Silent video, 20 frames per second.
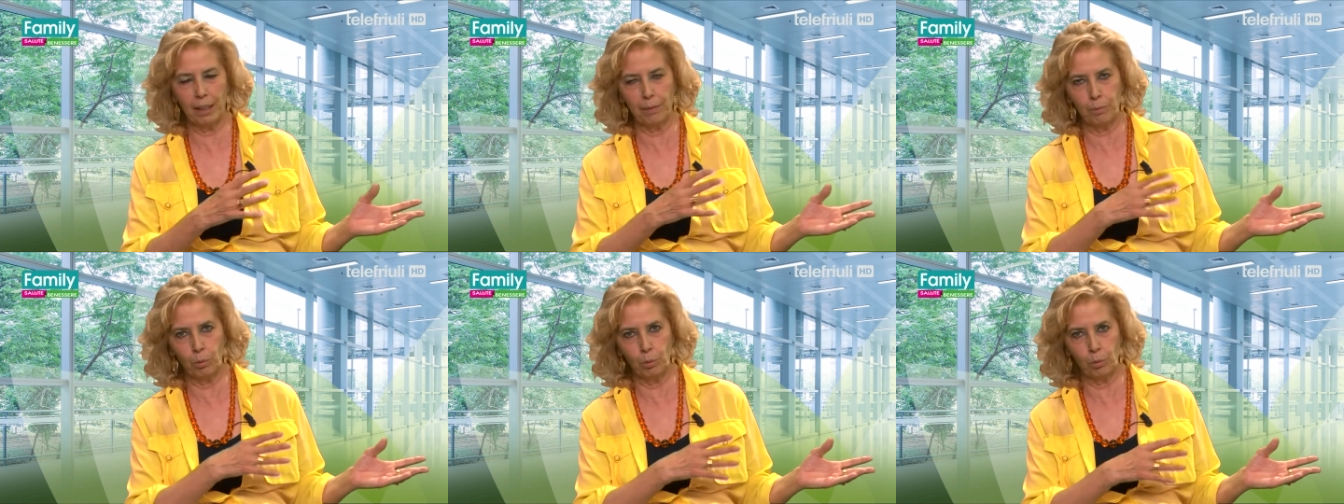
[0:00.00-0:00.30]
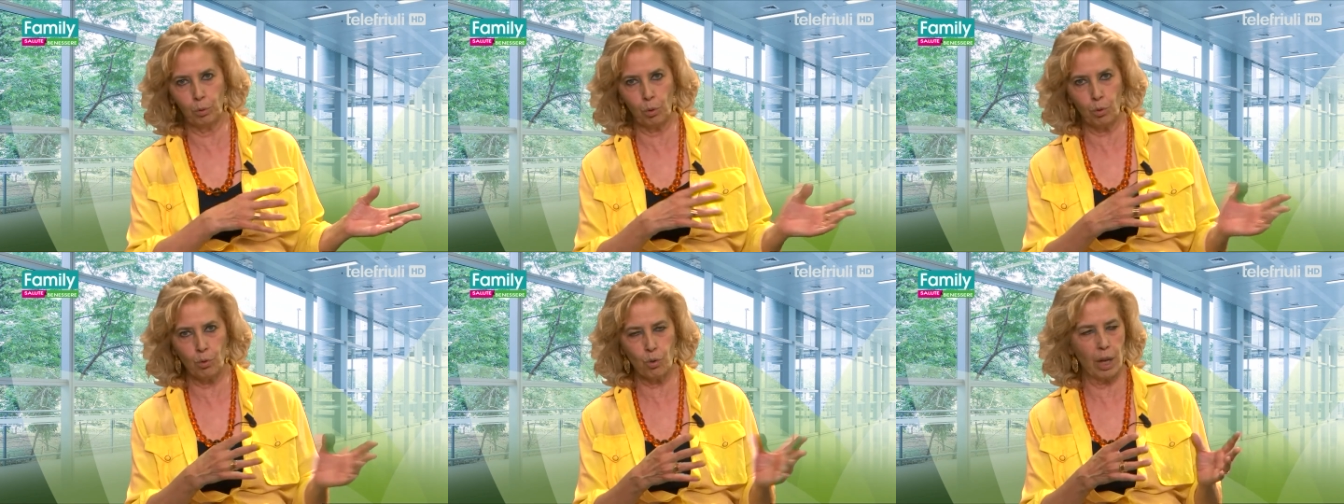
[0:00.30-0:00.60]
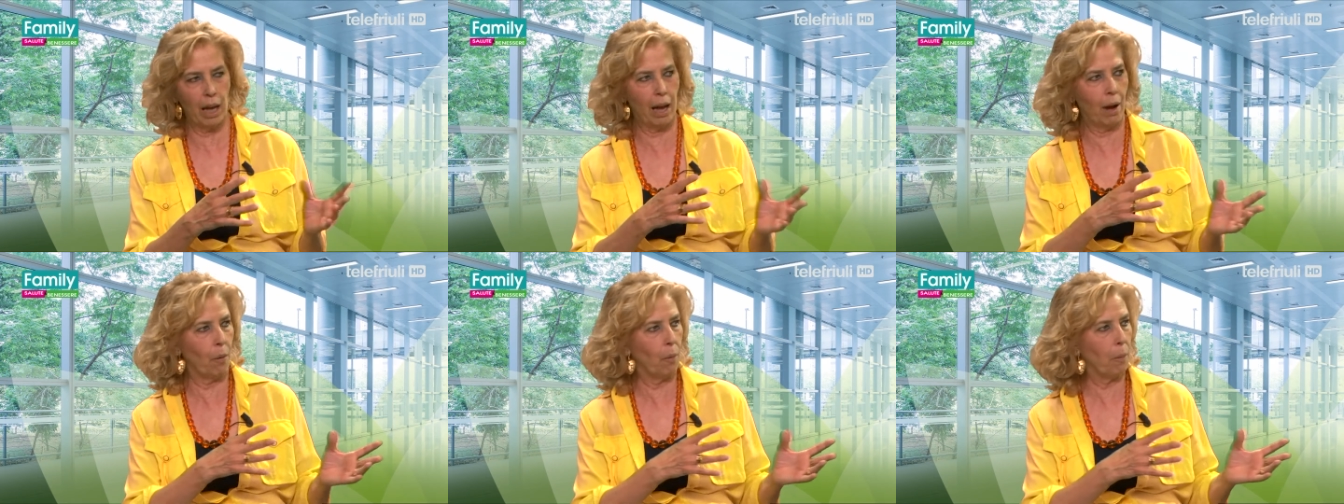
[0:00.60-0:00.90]
avuto
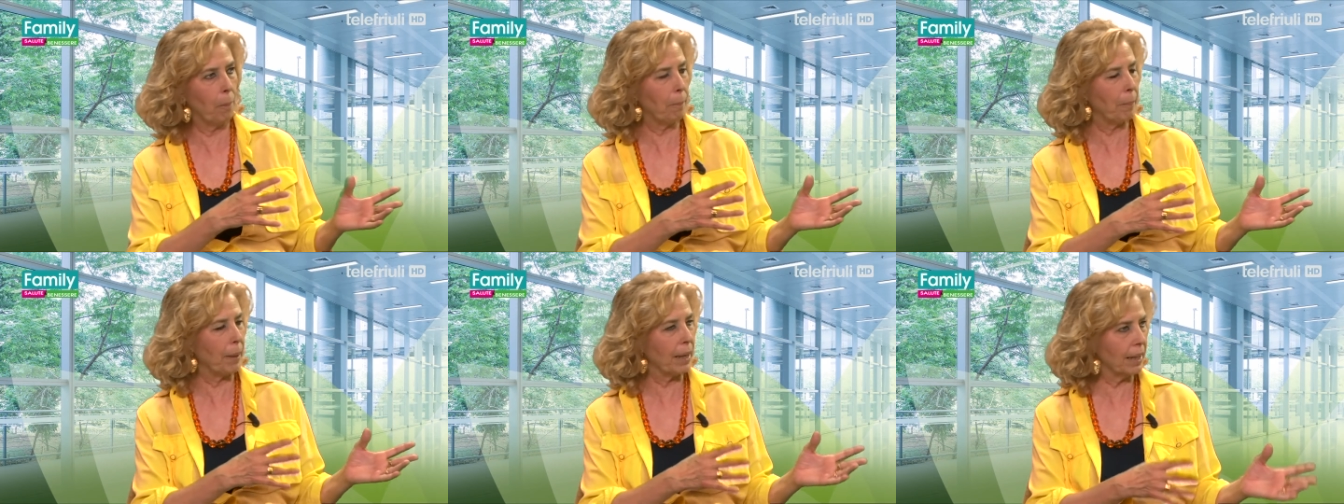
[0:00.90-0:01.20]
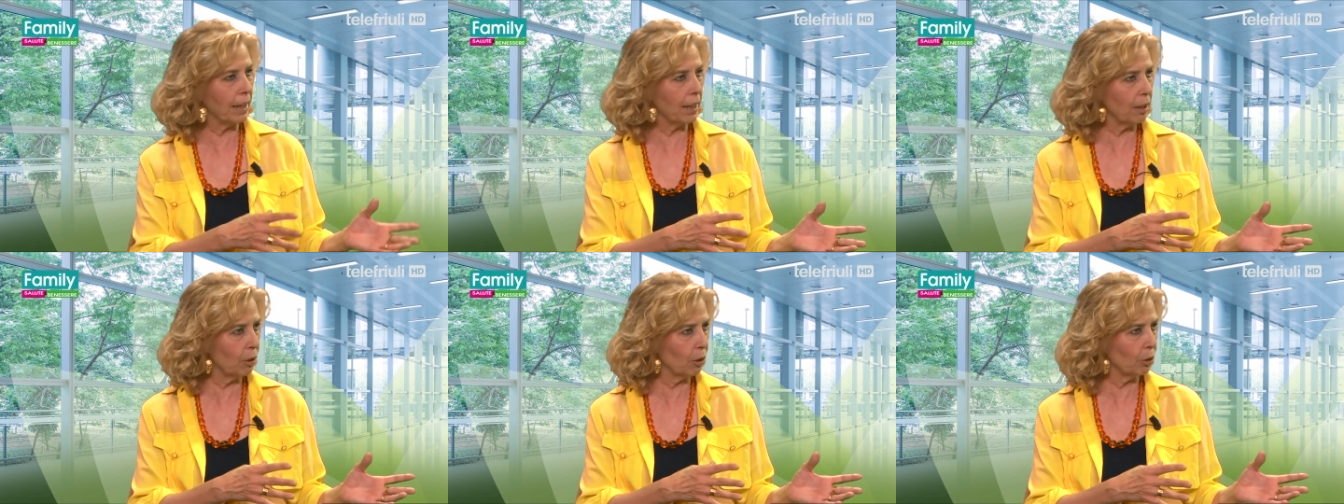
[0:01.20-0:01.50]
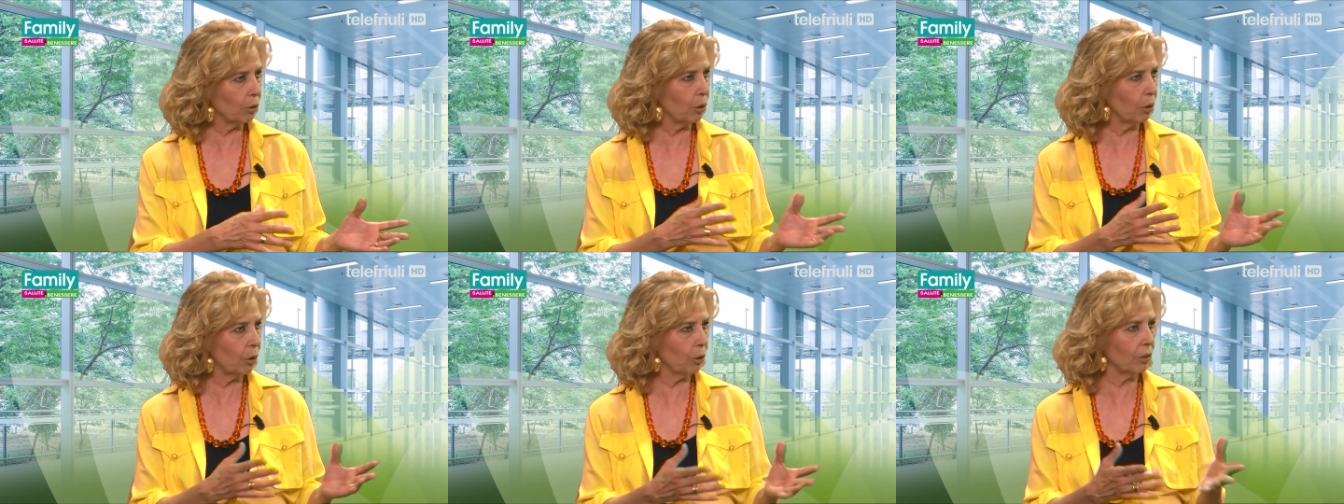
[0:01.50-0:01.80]
già un
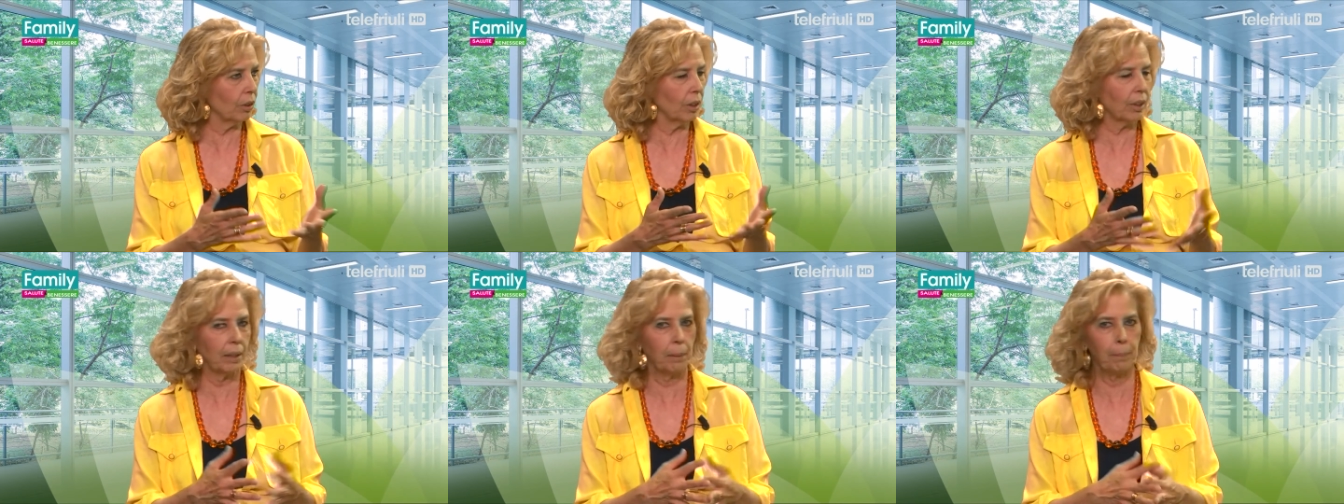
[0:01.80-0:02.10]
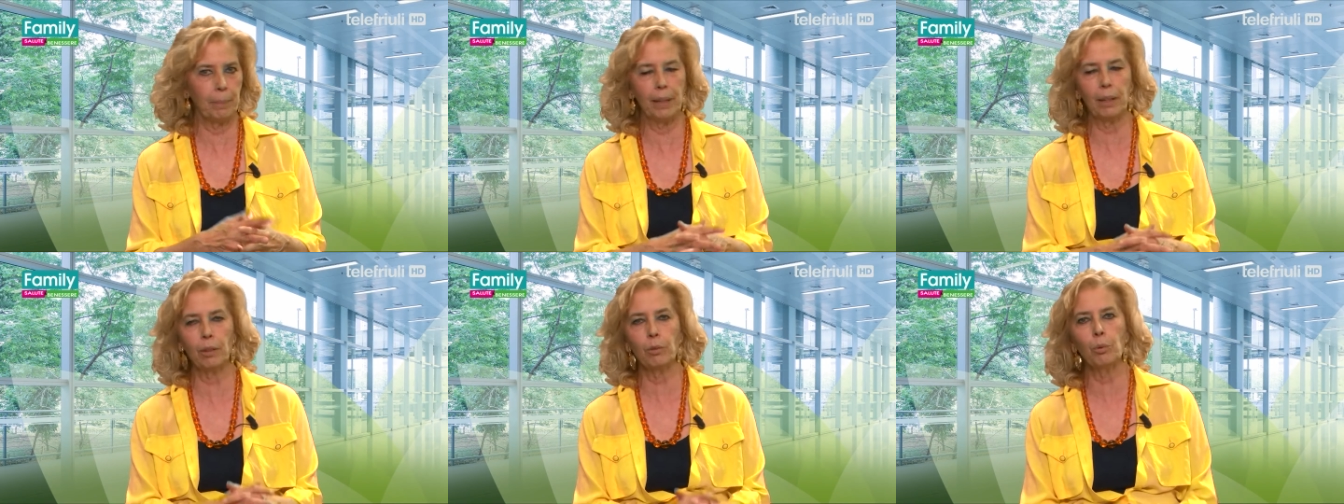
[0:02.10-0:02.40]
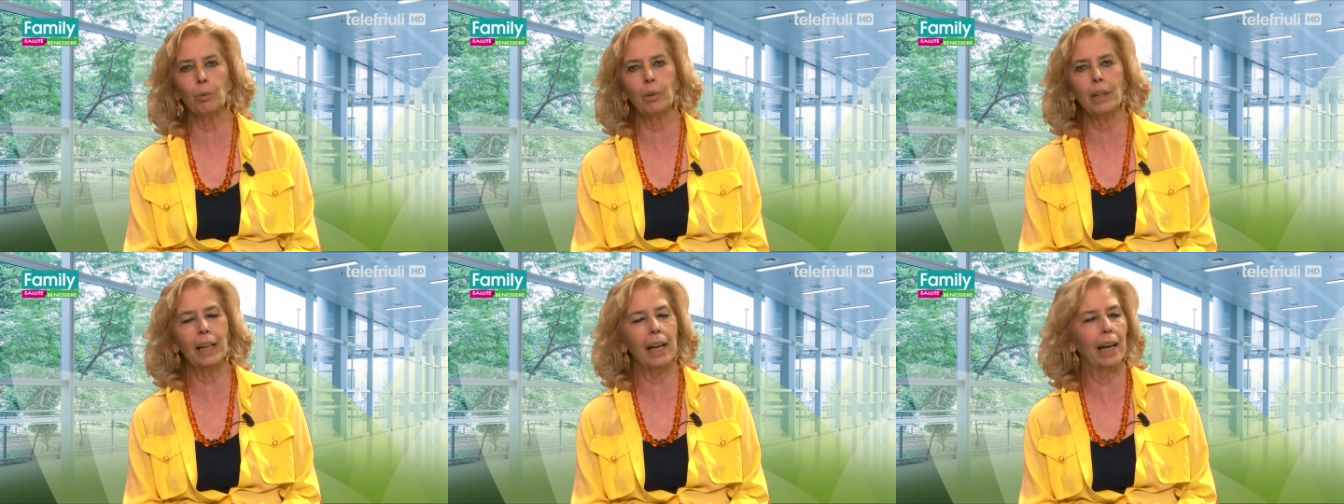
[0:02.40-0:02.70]
periodo di
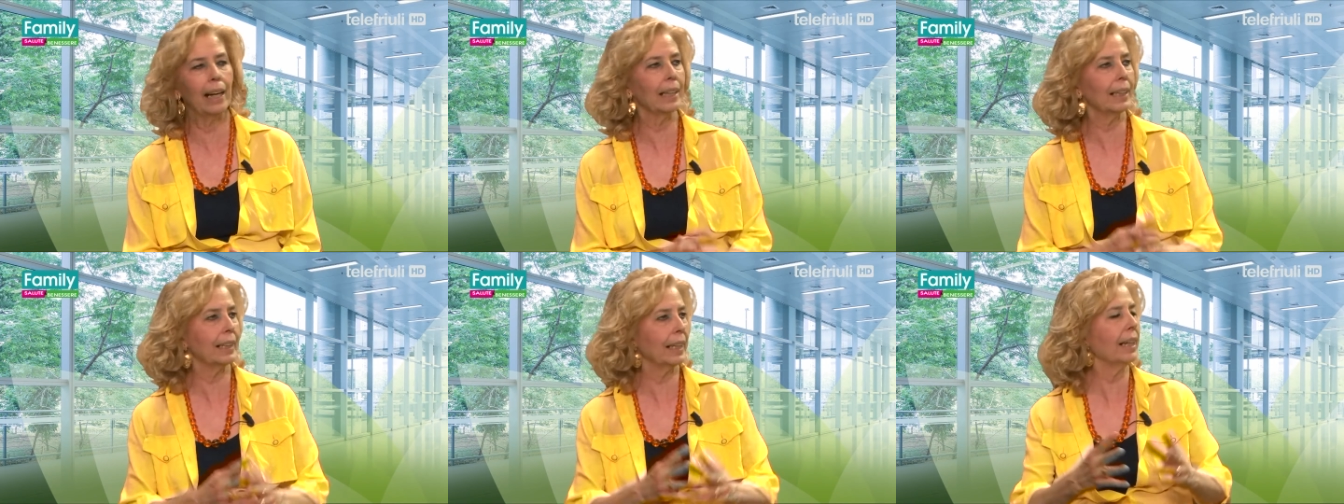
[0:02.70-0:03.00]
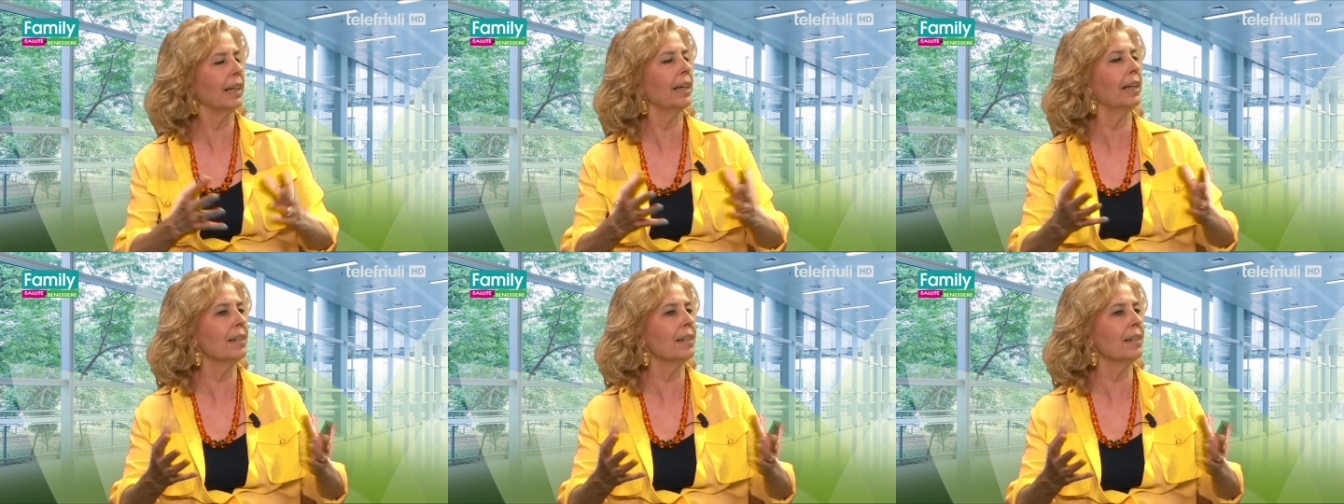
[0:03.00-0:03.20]
temperature alte